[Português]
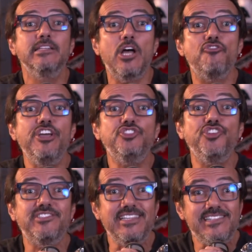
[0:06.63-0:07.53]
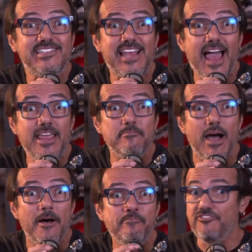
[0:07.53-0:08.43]
Talvez você
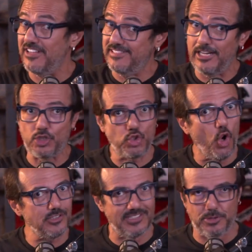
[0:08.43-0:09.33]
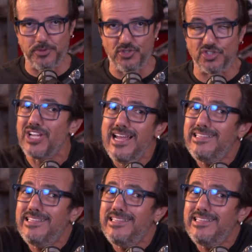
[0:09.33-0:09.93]
saiba fazer todas as posições.